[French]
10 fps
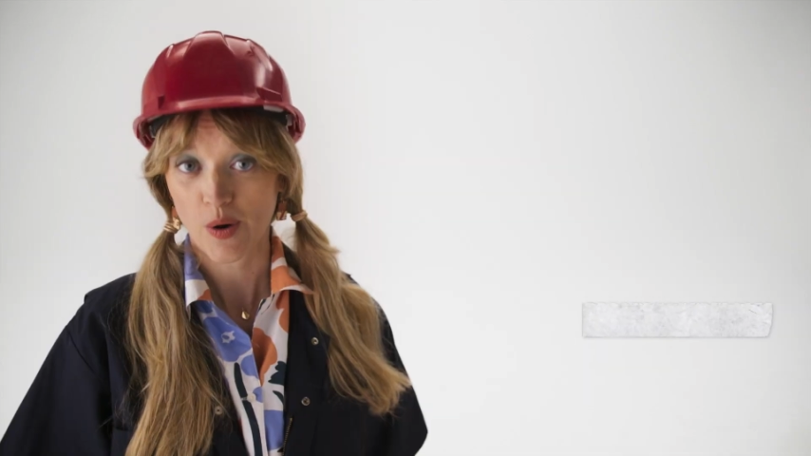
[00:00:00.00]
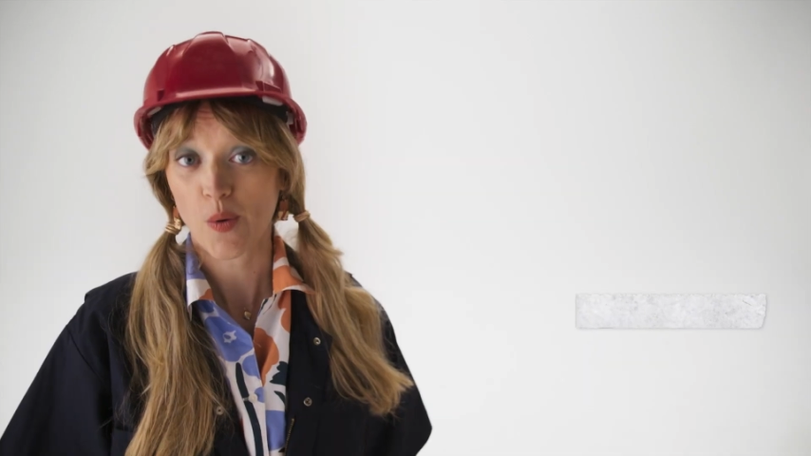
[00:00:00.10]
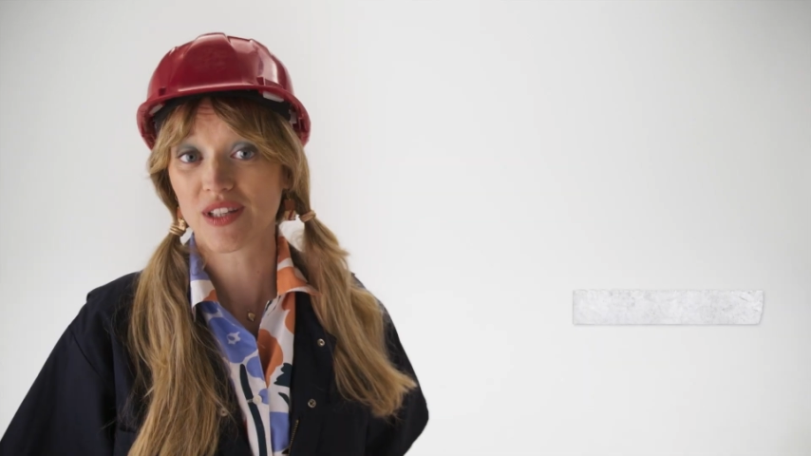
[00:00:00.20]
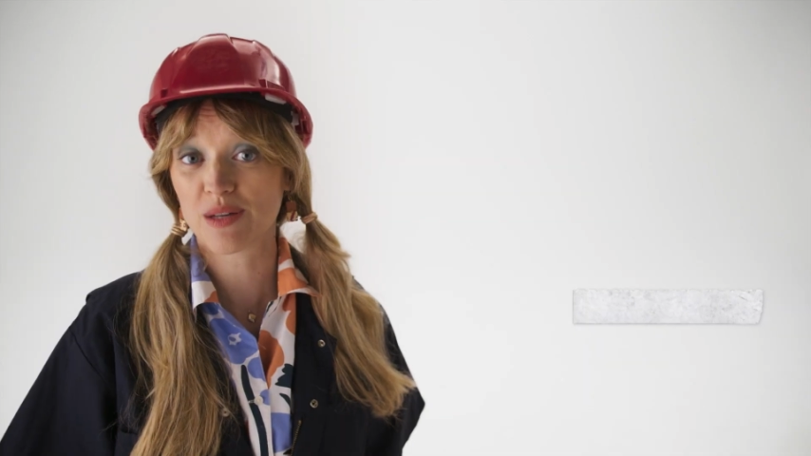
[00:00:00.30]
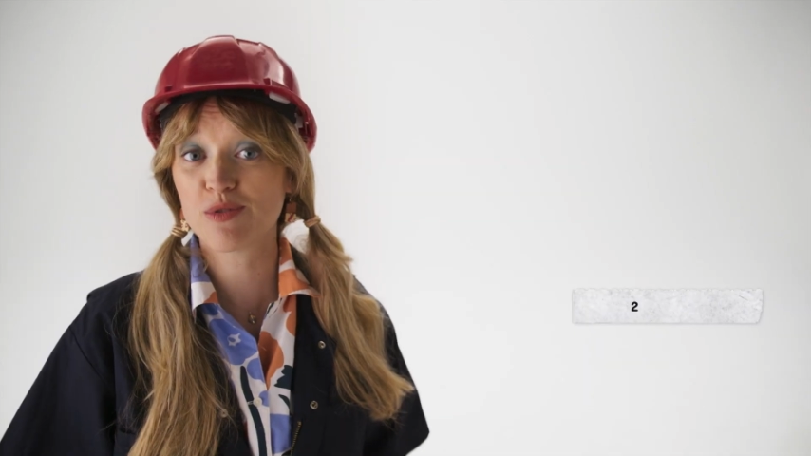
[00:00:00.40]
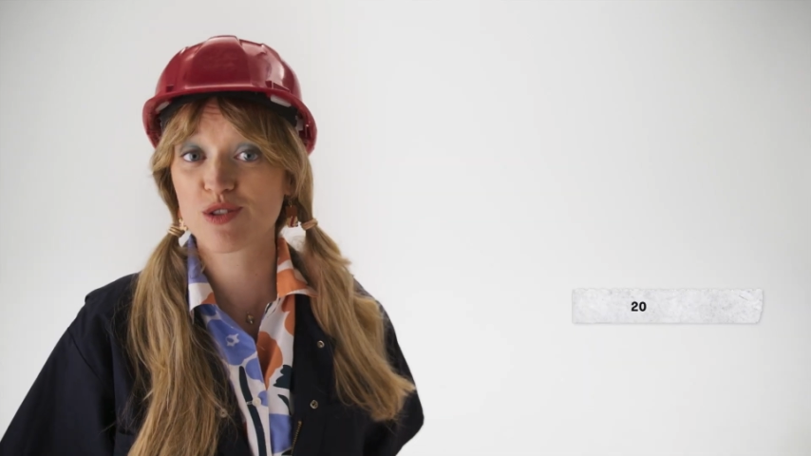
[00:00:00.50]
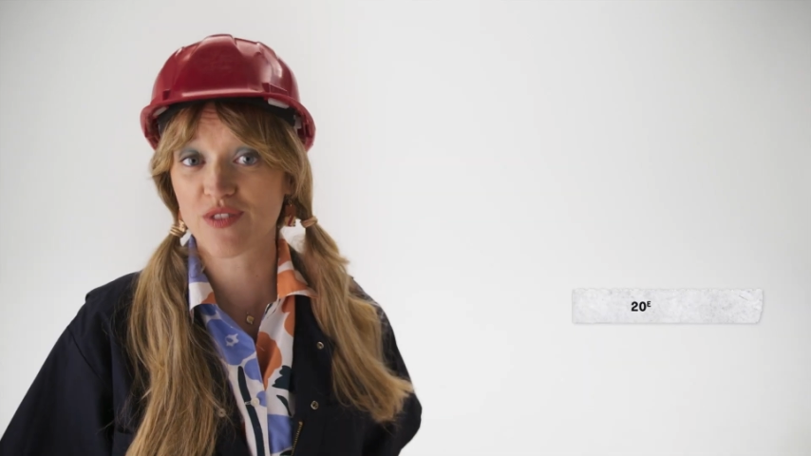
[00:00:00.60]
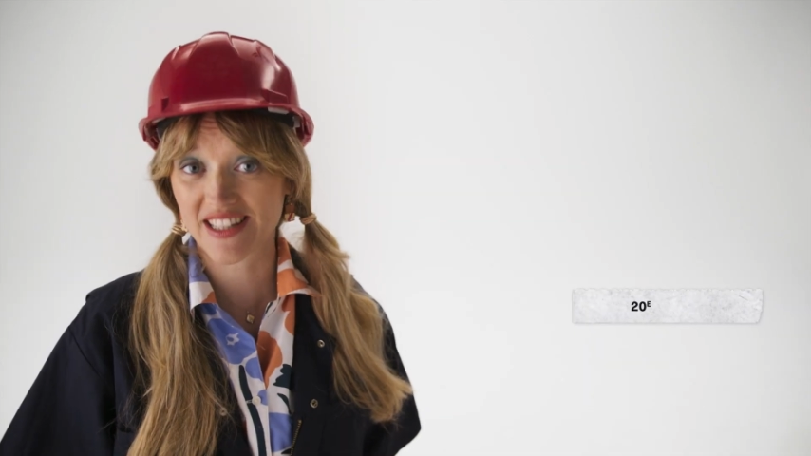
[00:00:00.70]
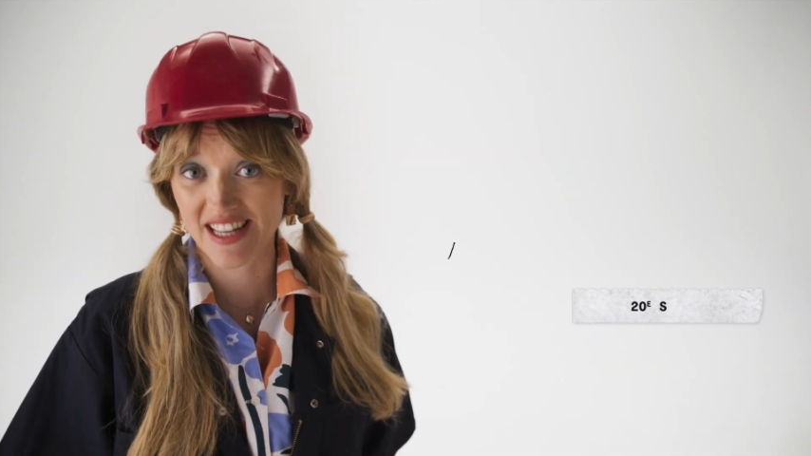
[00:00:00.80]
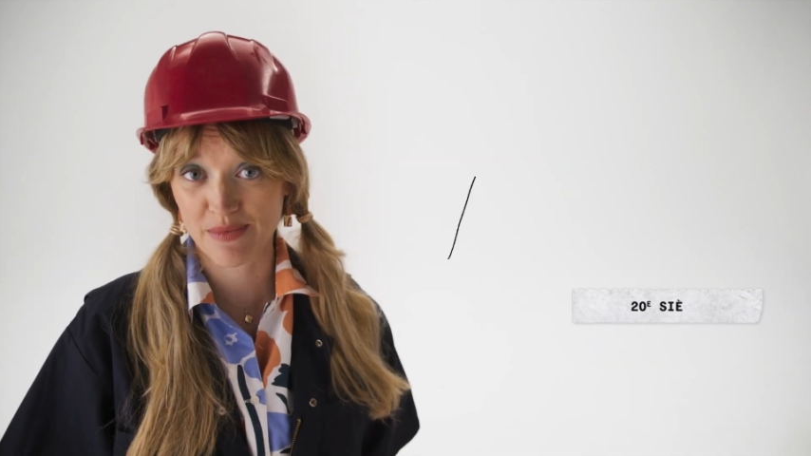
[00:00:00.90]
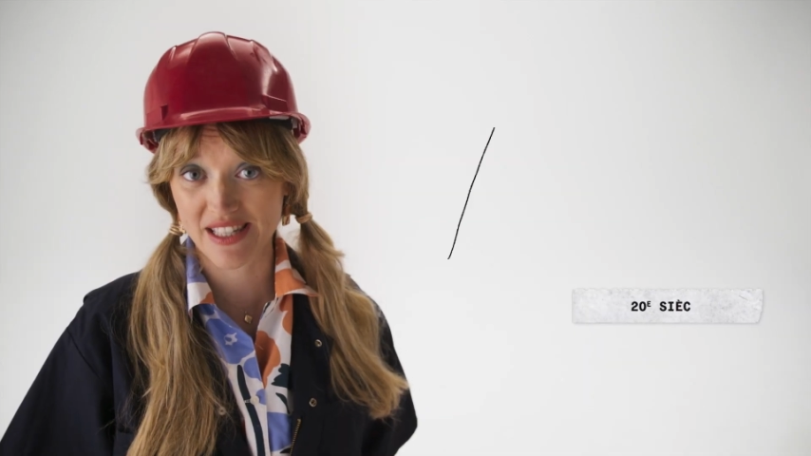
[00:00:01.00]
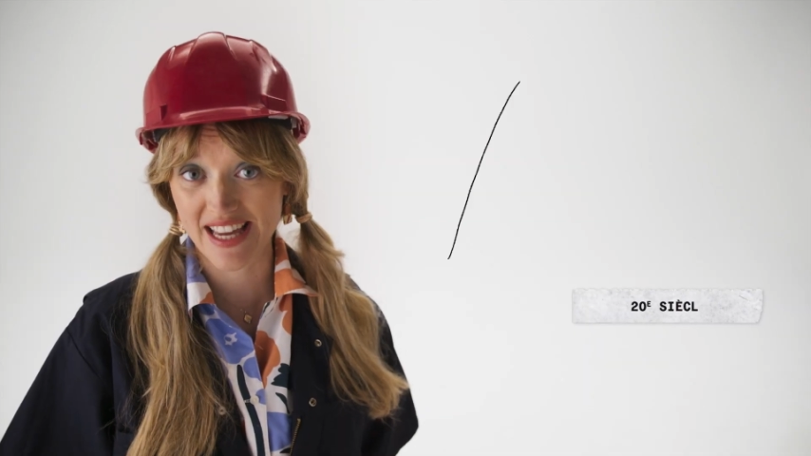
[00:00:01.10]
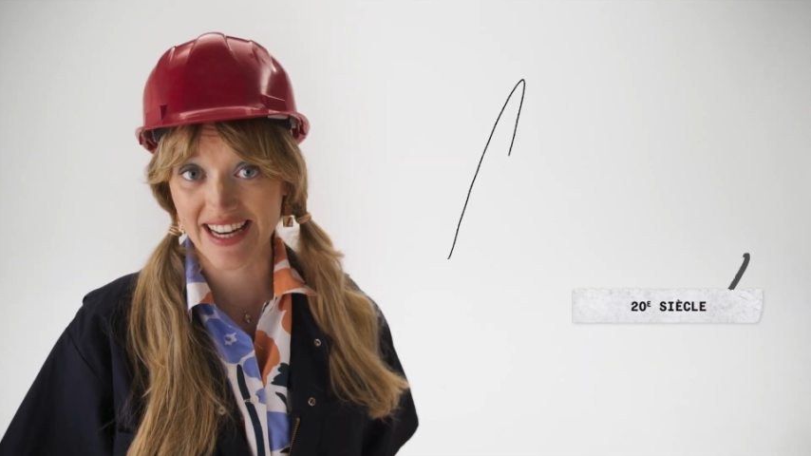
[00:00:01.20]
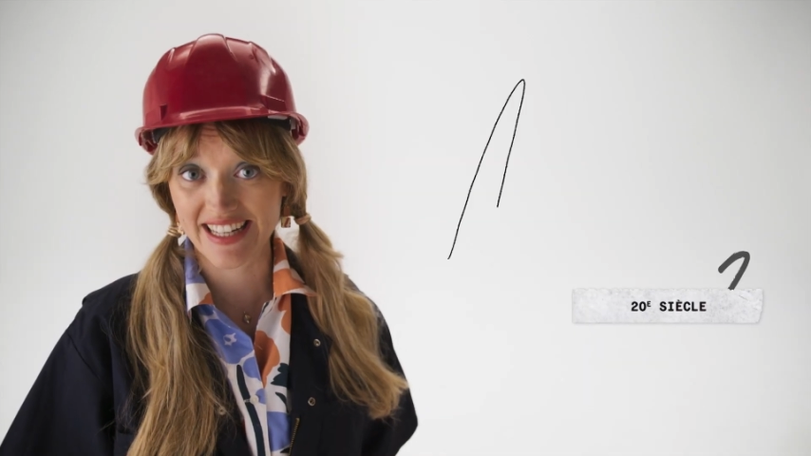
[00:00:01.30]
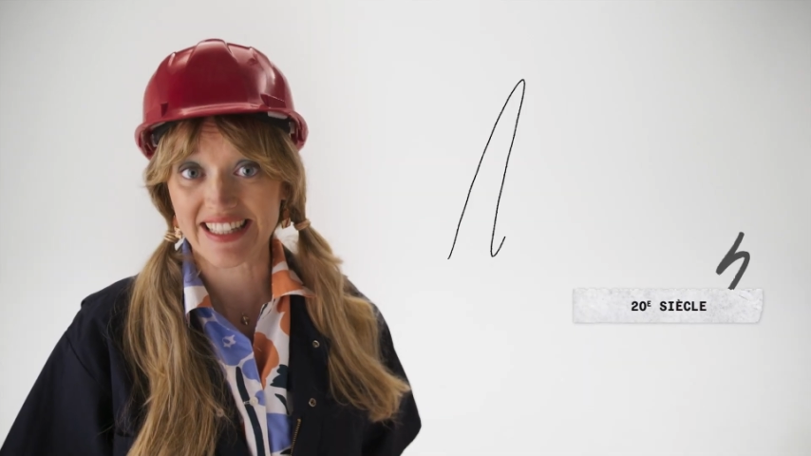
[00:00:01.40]
Au début du 20e
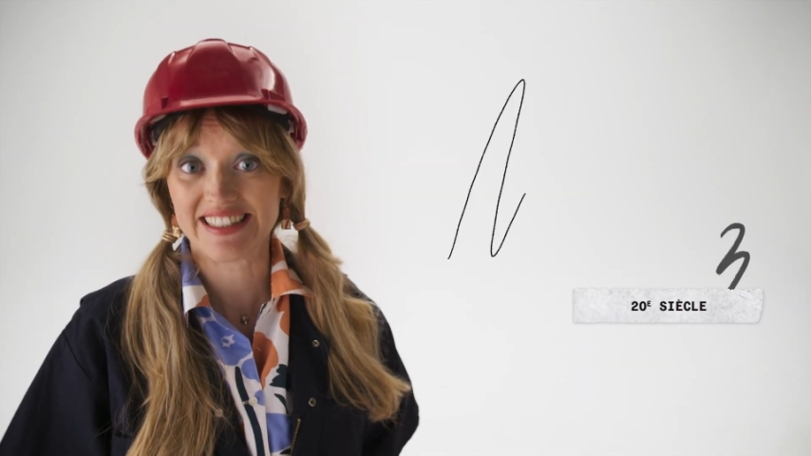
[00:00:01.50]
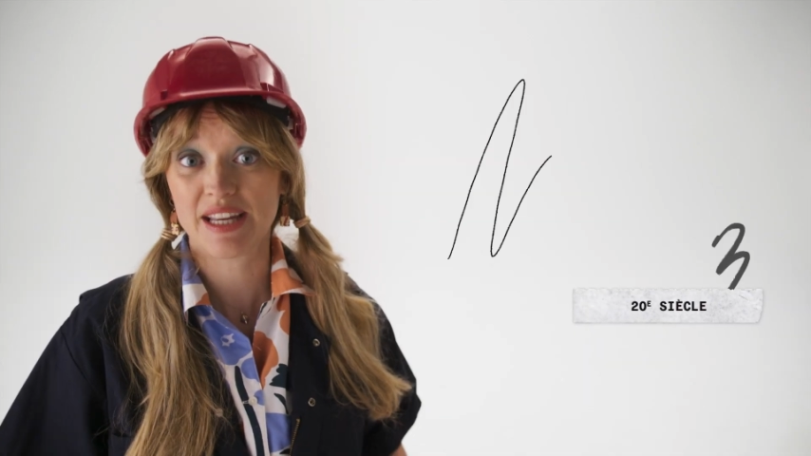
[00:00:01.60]
siècle,